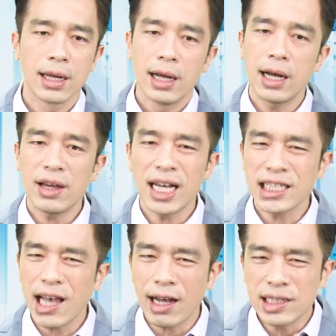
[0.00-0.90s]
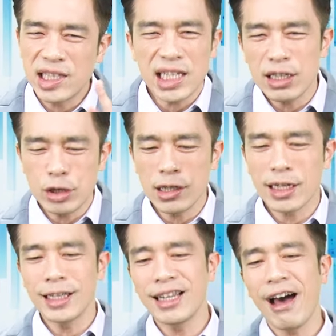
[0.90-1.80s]
二月二十号继续
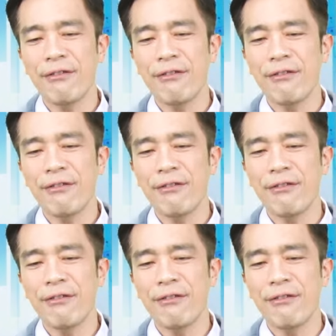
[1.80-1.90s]
跟大